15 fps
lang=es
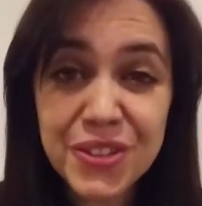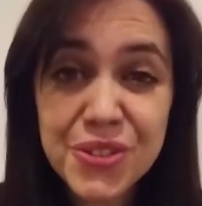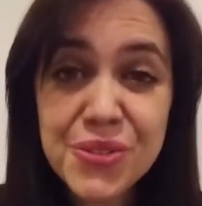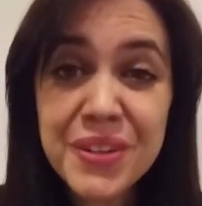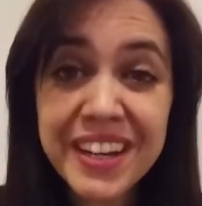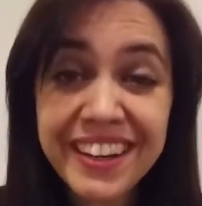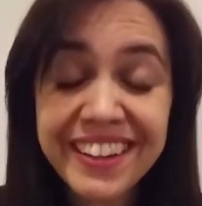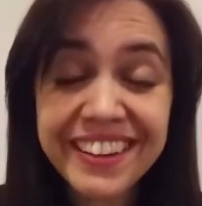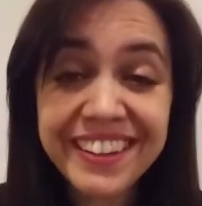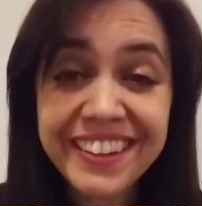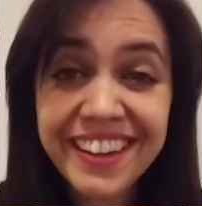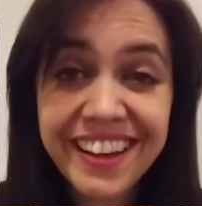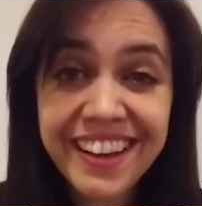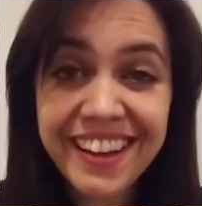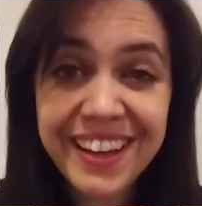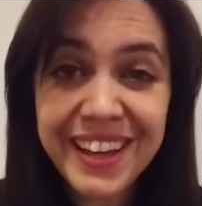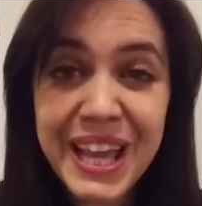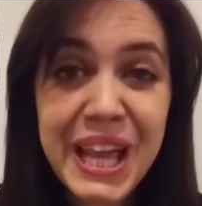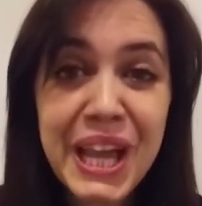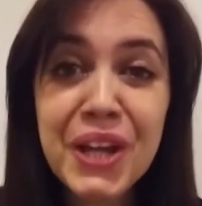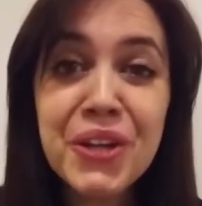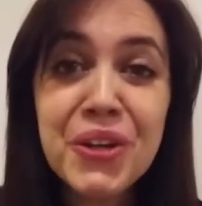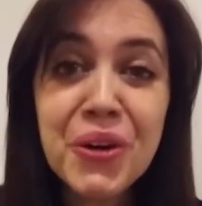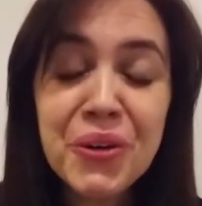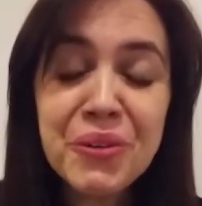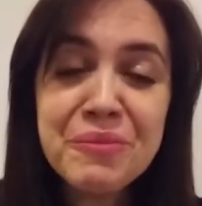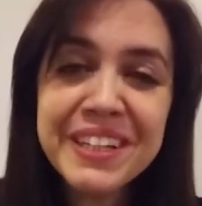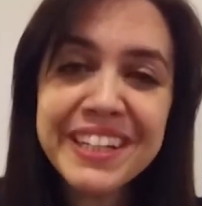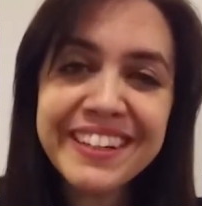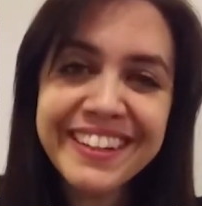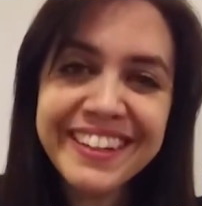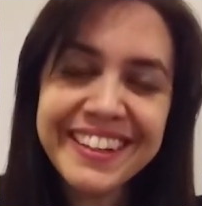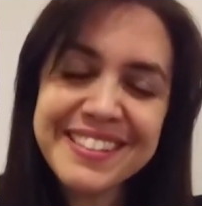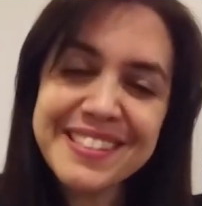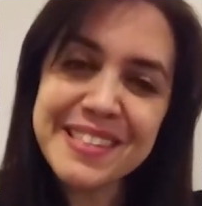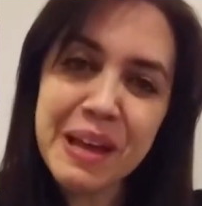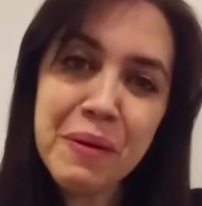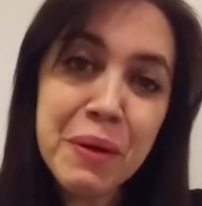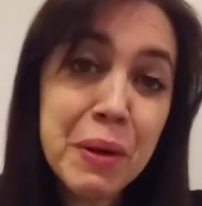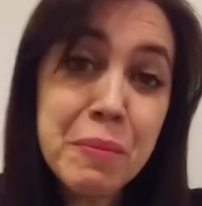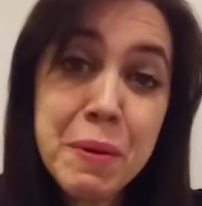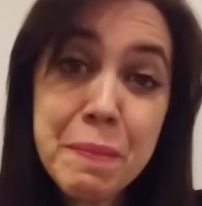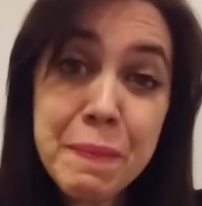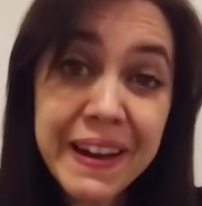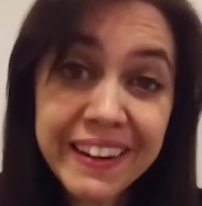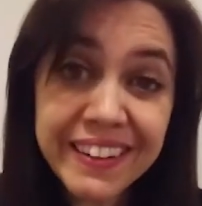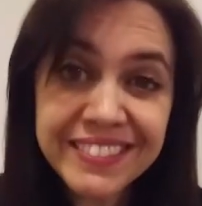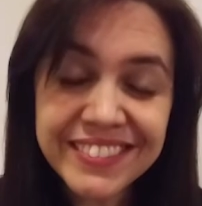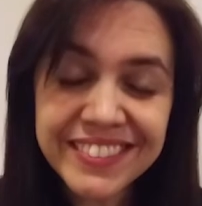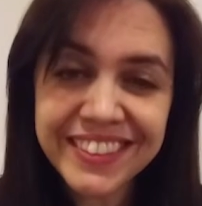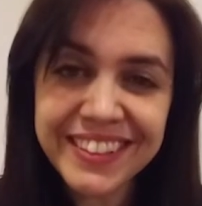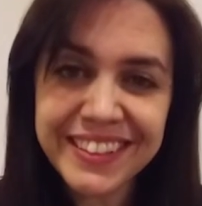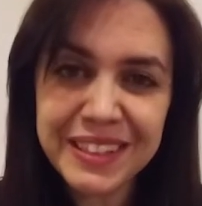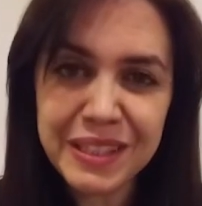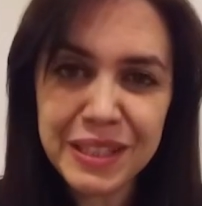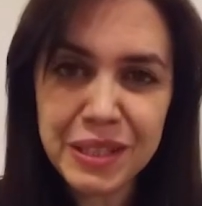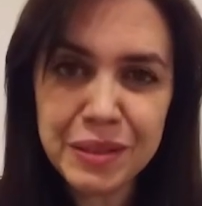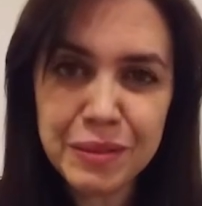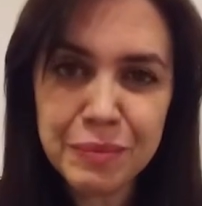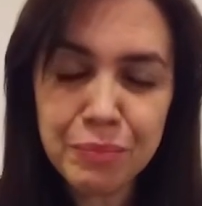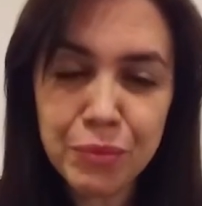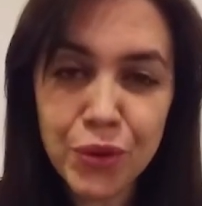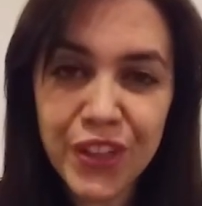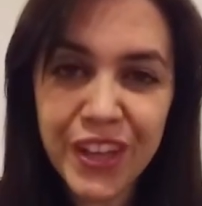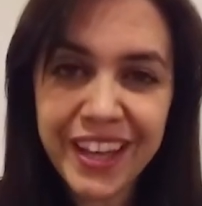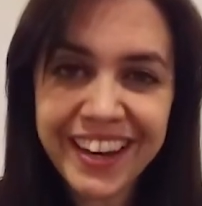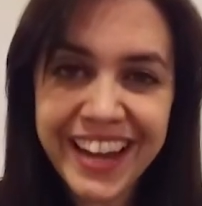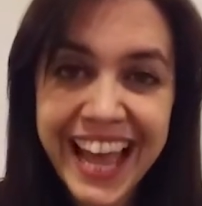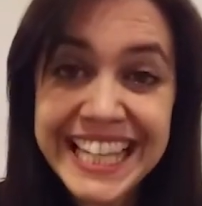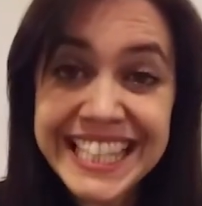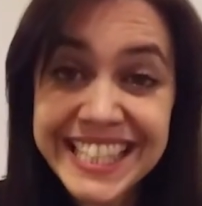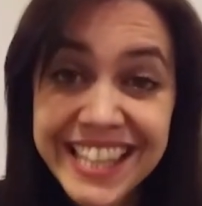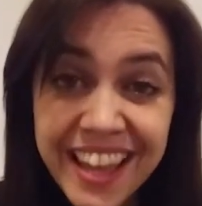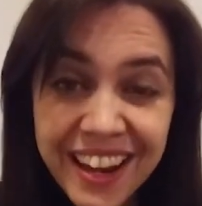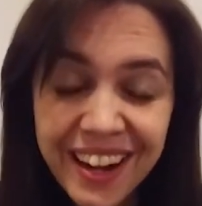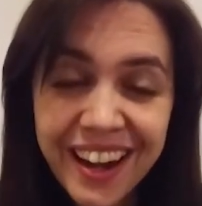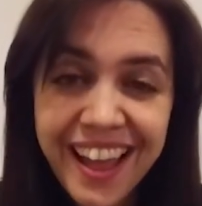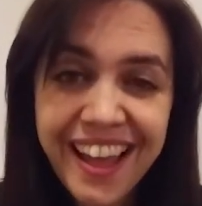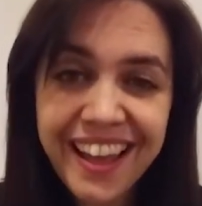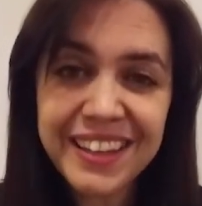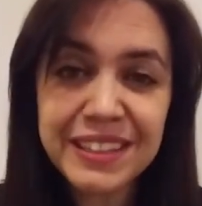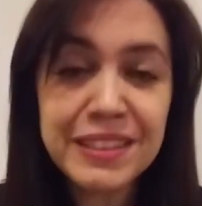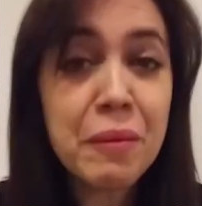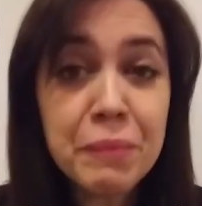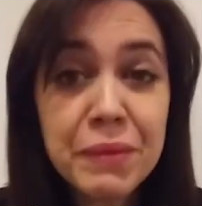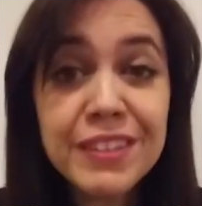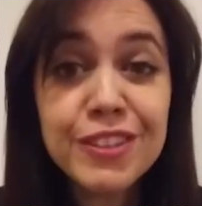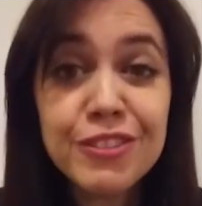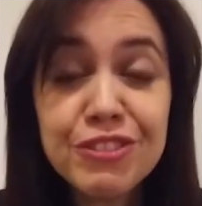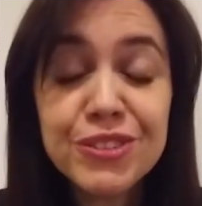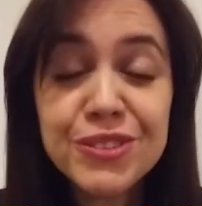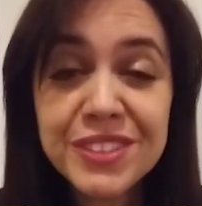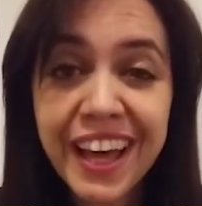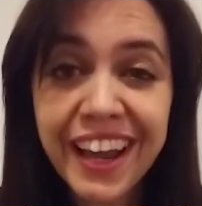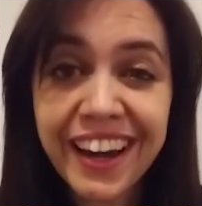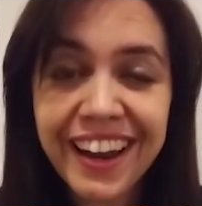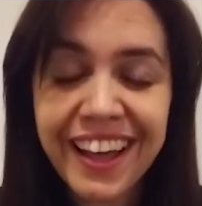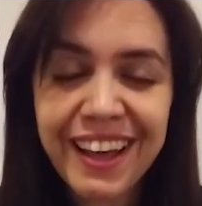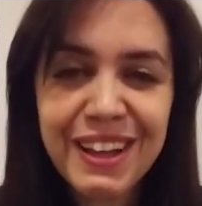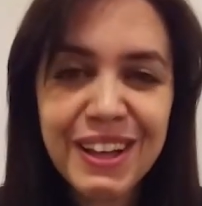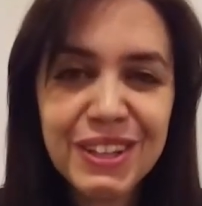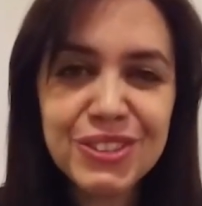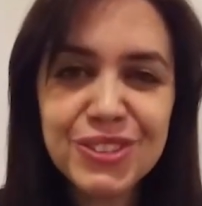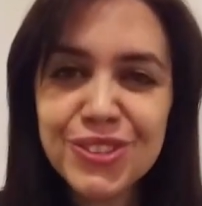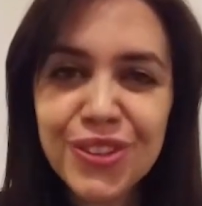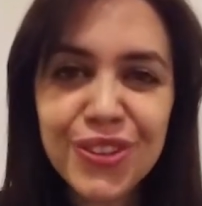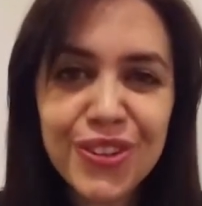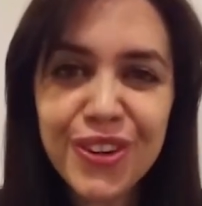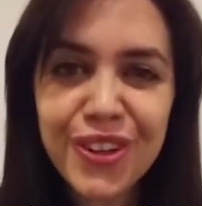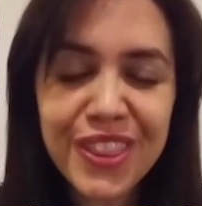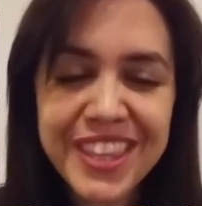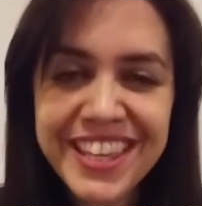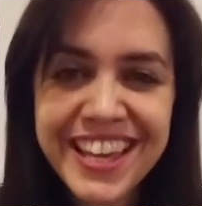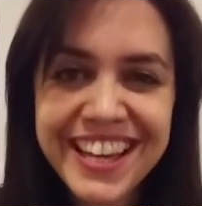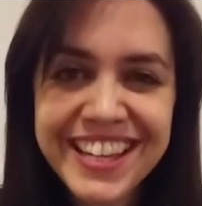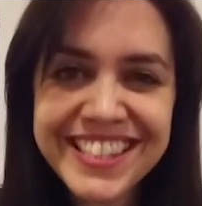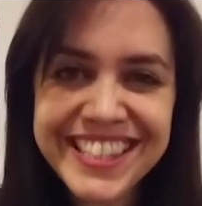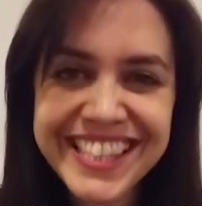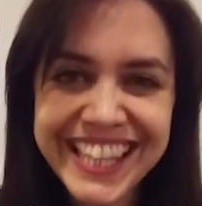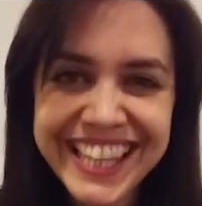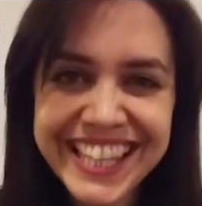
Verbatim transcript: Es una alegría enorme saberme parte y poder hacerla y también disfrutarla todos los días desde